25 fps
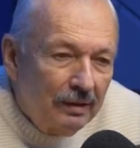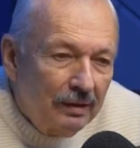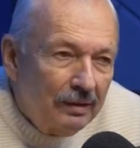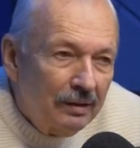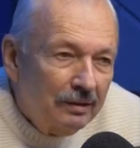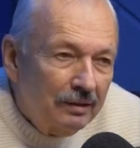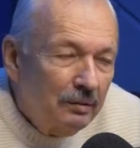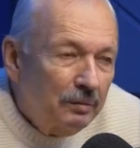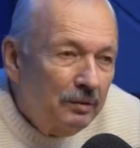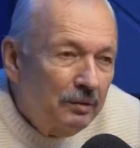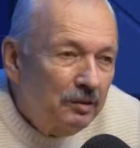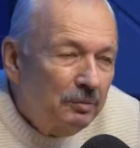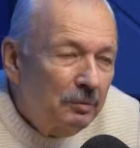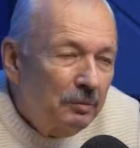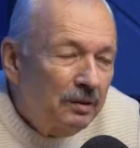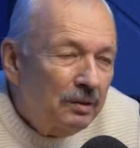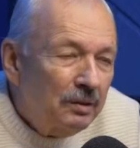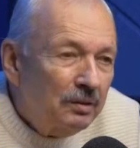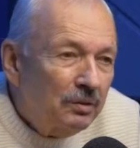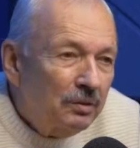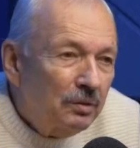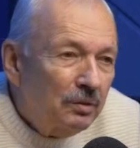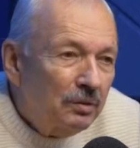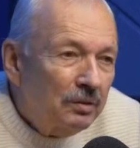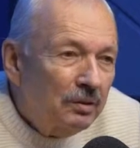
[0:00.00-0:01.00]
А теперь
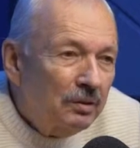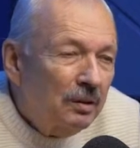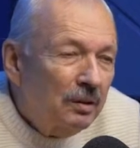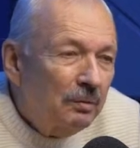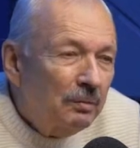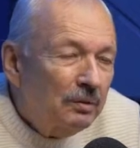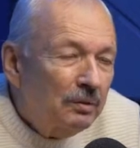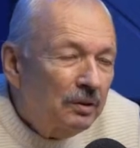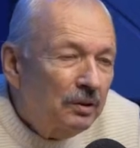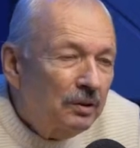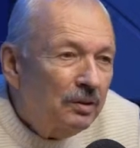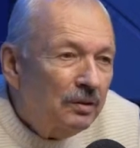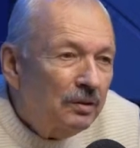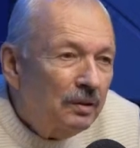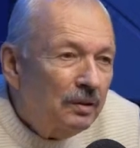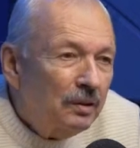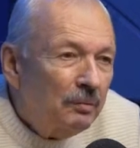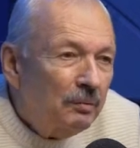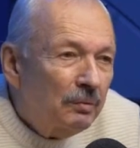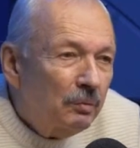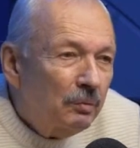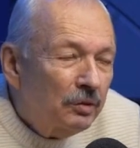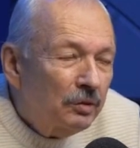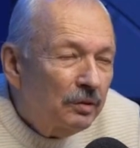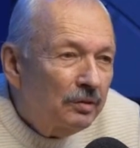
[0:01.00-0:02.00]
смотрите, вот когда мы начинаем
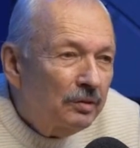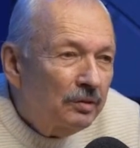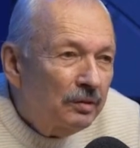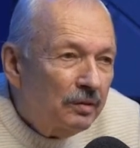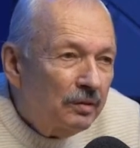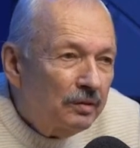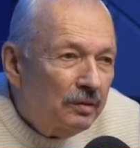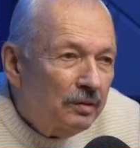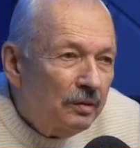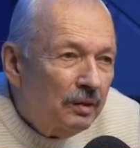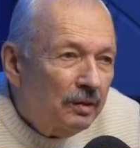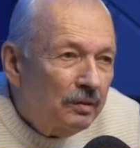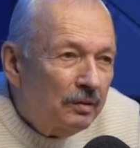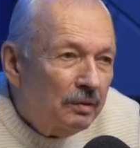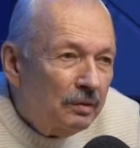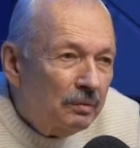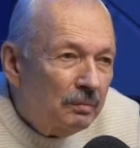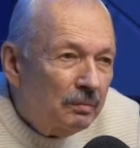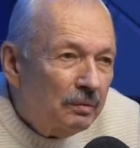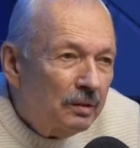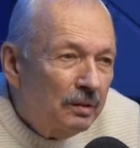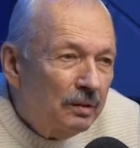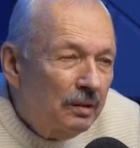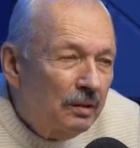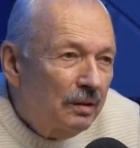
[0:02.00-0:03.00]
работать с сознанием,
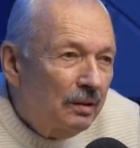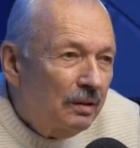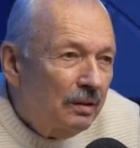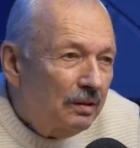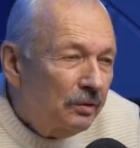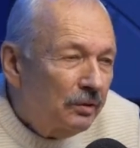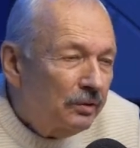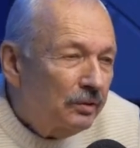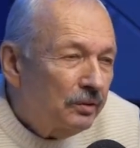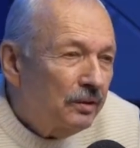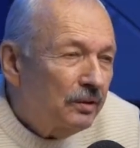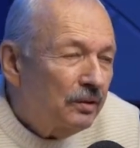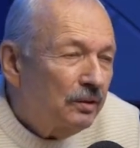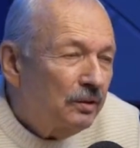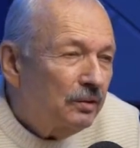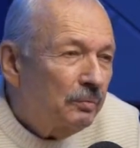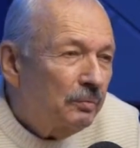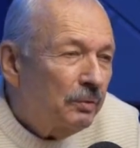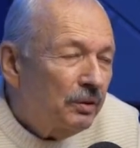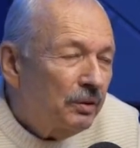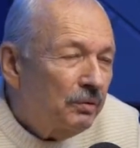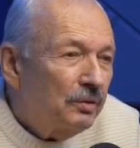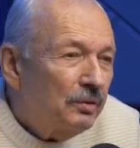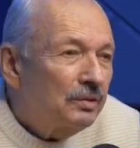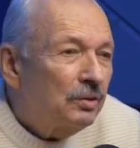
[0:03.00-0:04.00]
должна же
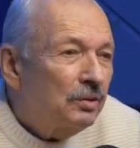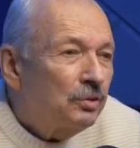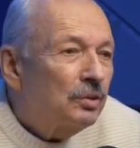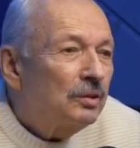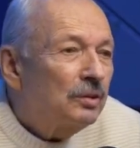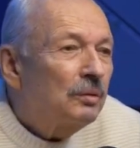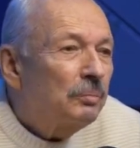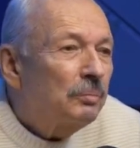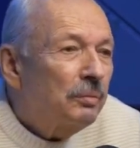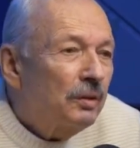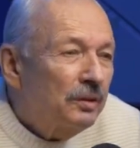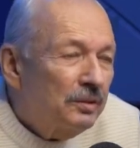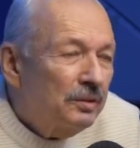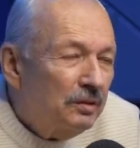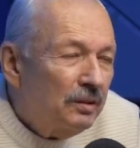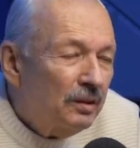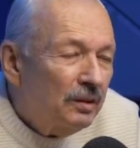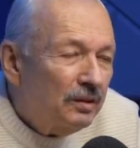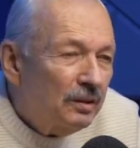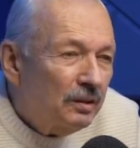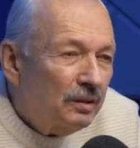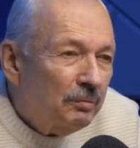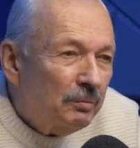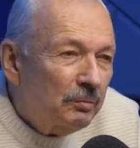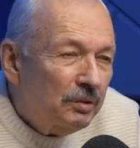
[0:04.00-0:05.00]
появиться еще
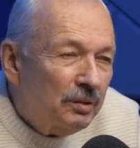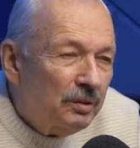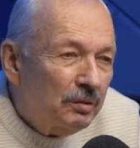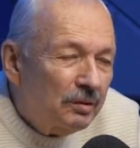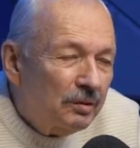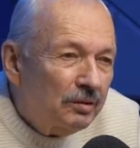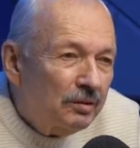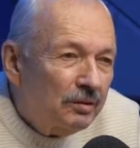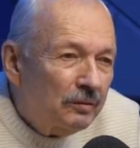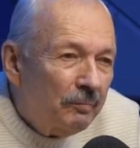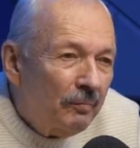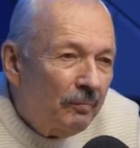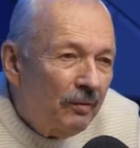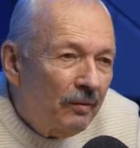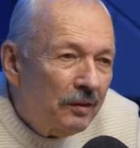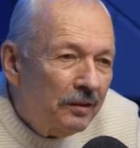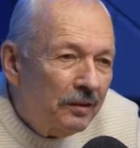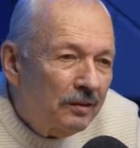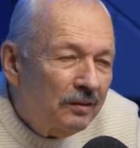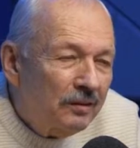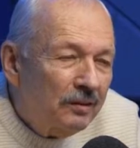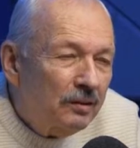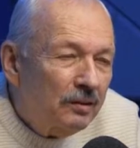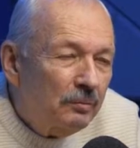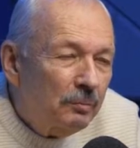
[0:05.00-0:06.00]
дополнительная мотивация.
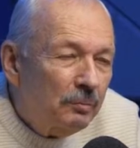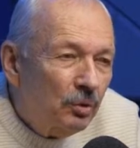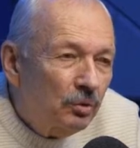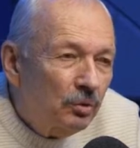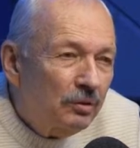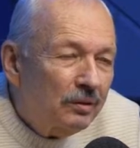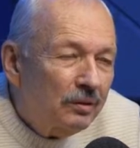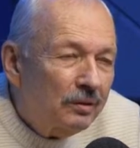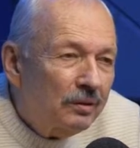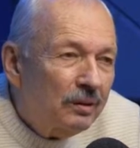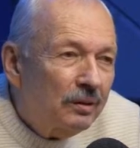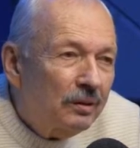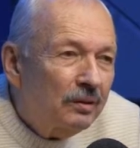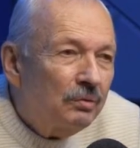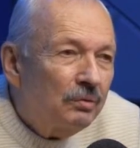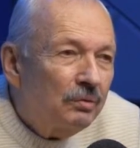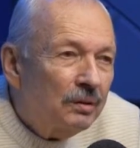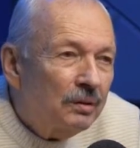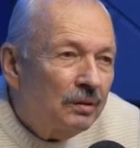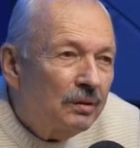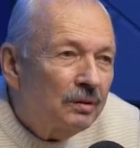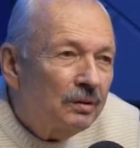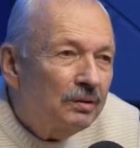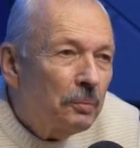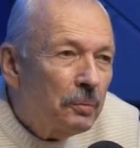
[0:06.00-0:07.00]
Это не просто ответ
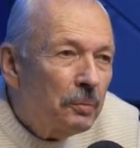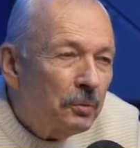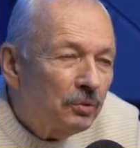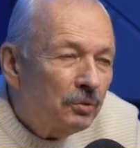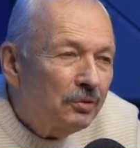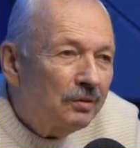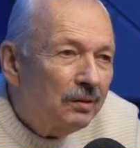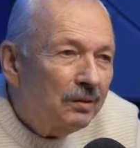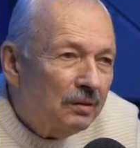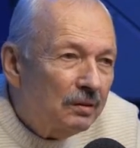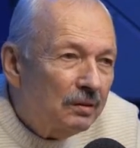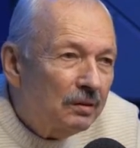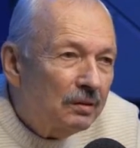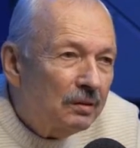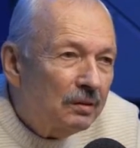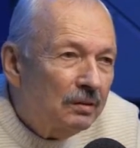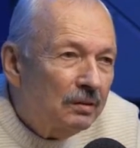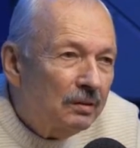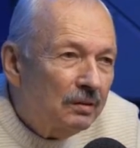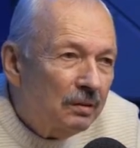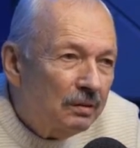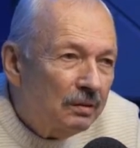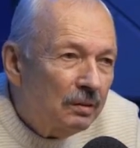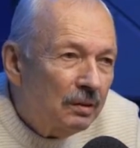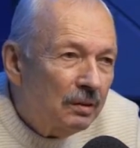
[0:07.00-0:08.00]
на запрос рынка
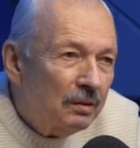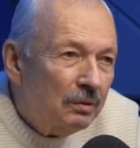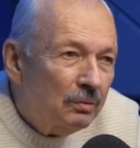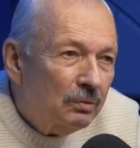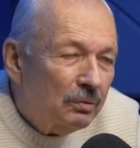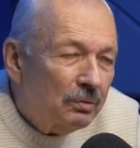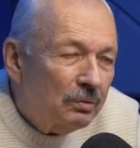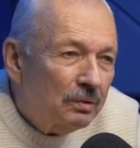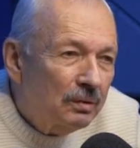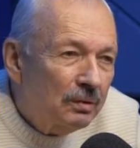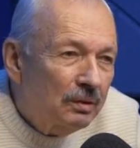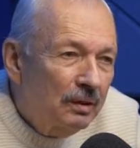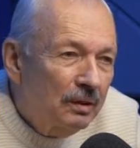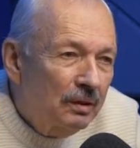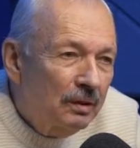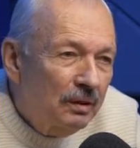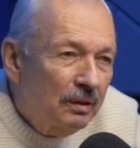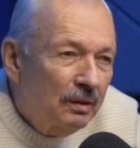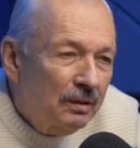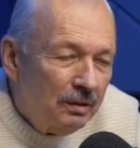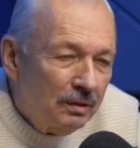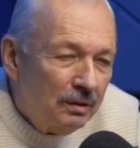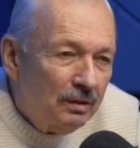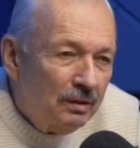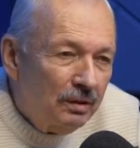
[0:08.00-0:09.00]
как таковой,
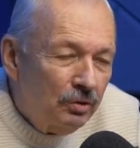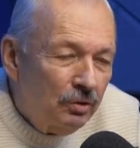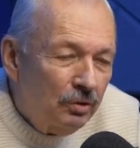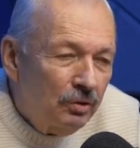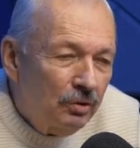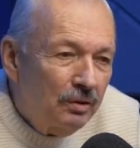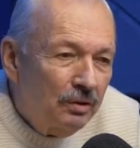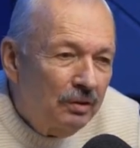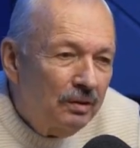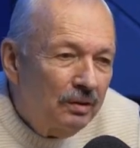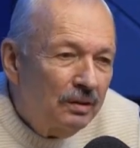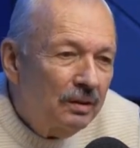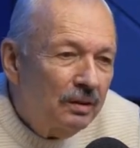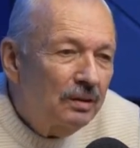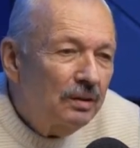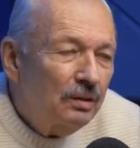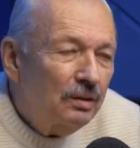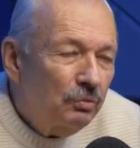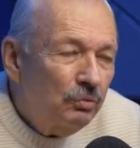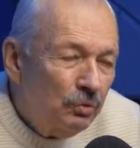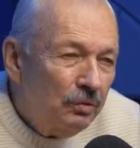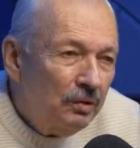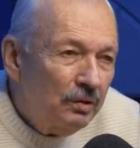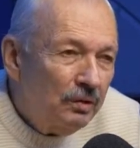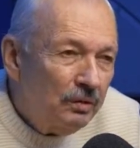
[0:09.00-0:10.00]
это еще и некоторое
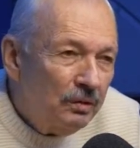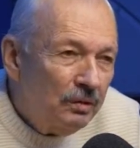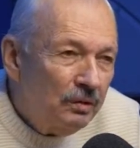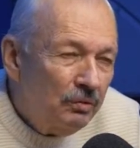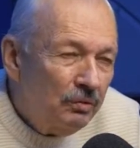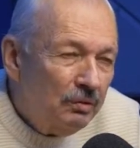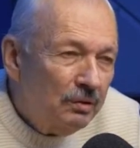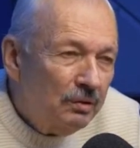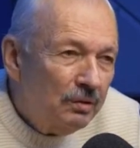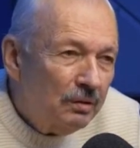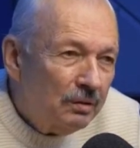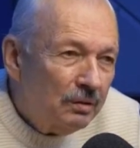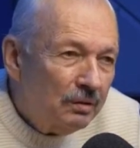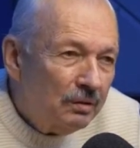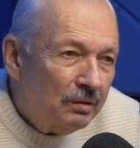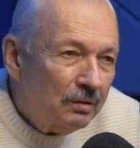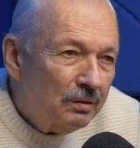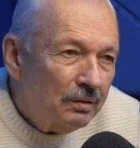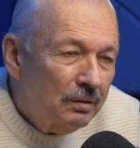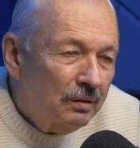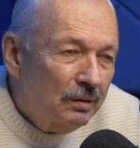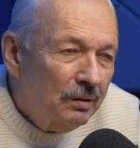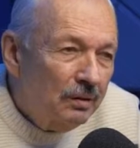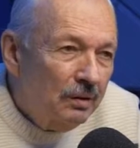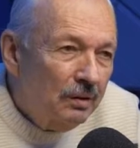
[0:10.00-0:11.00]
внутреннее движение.
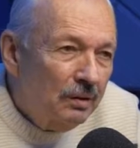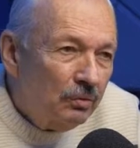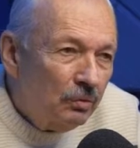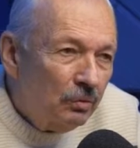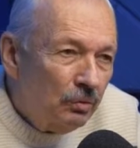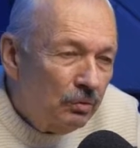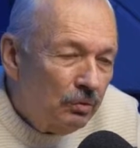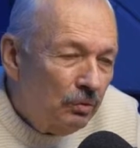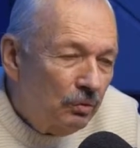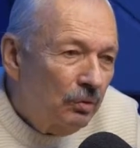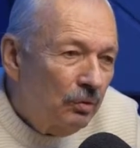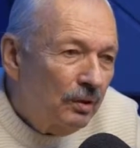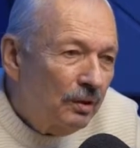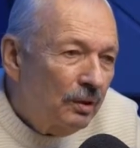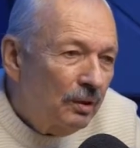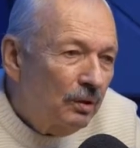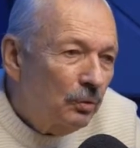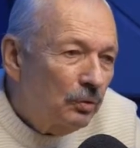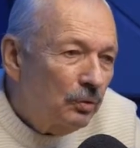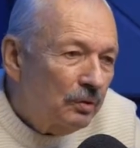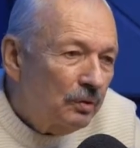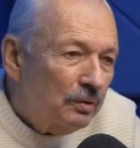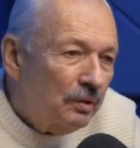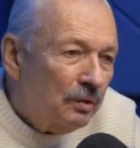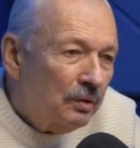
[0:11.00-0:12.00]
То есть ну, для
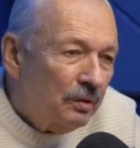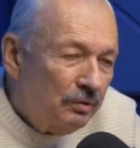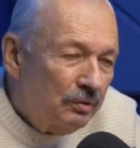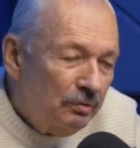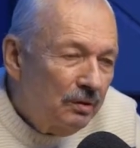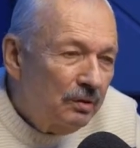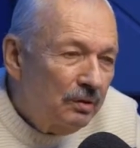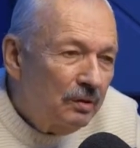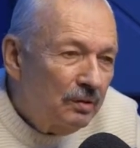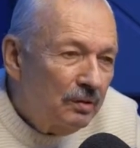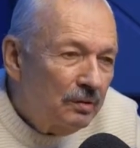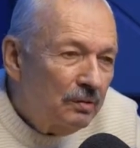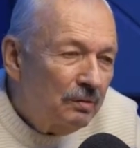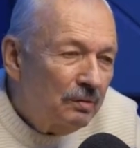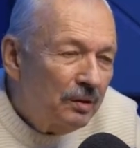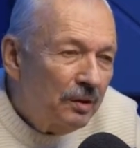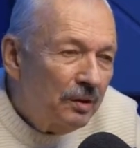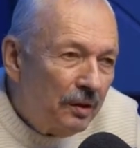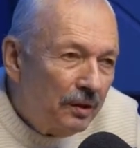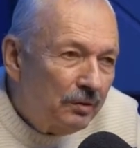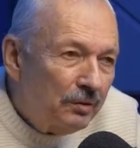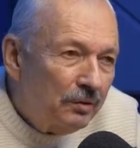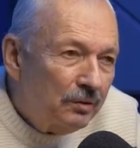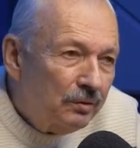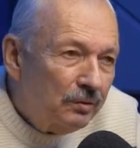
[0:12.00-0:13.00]
кого-то это развитие своих
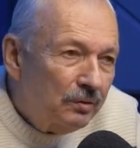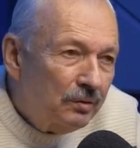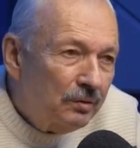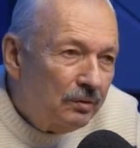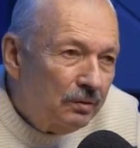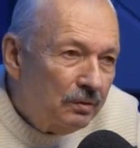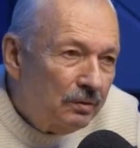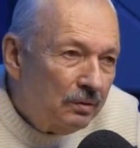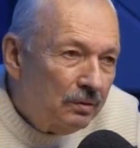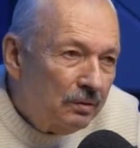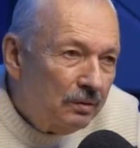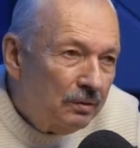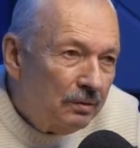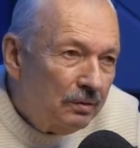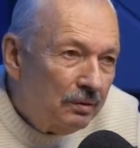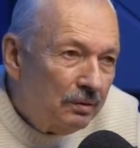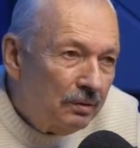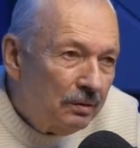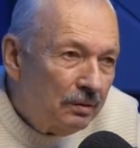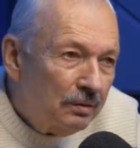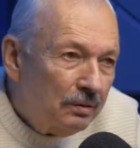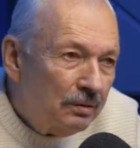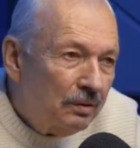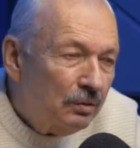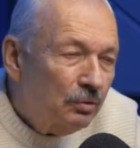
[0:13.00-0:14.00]
качеств,
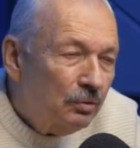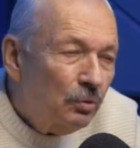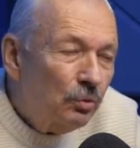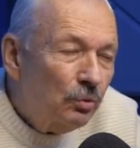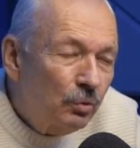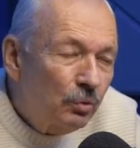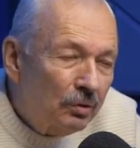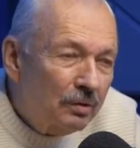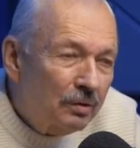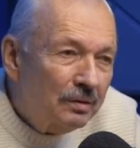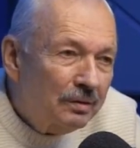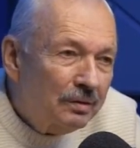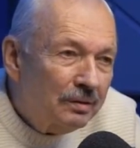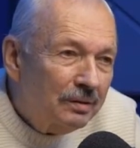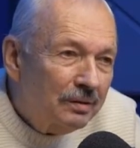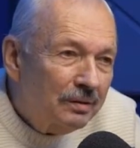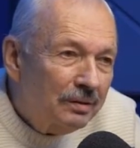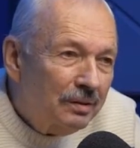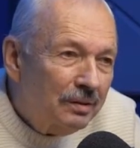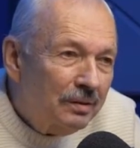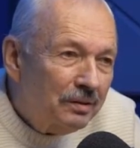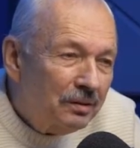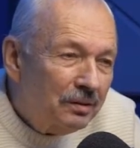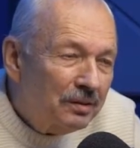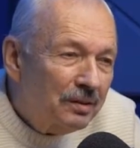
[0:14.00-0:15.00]
это другое,
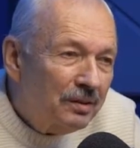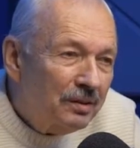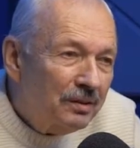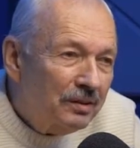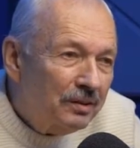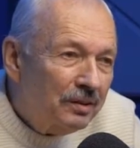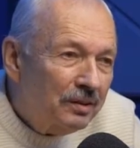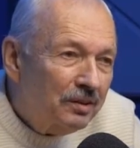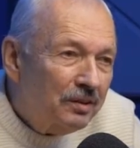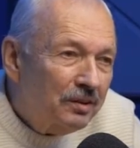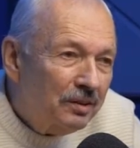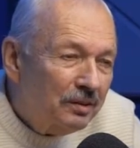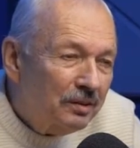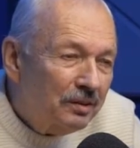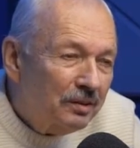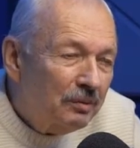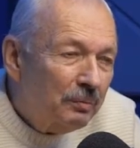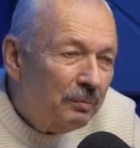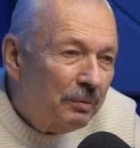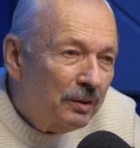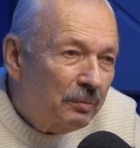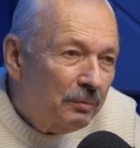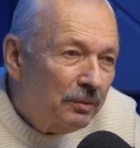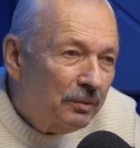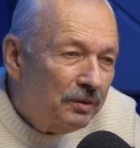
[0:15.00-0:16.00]
нежели решение
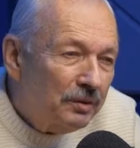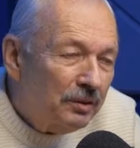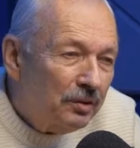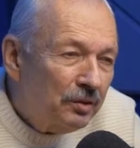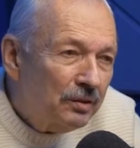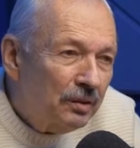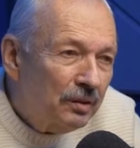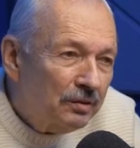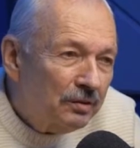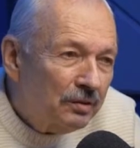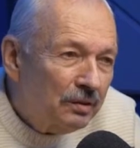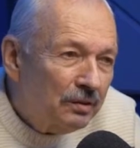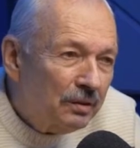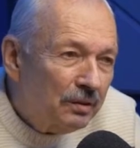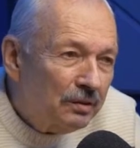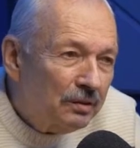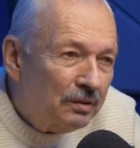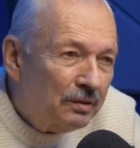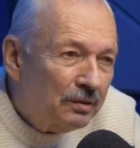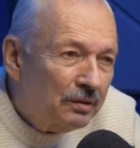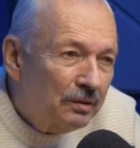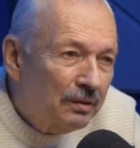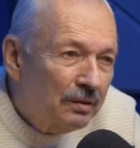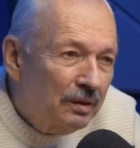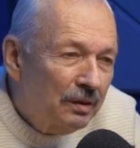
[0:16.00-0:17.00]
прагматических задач.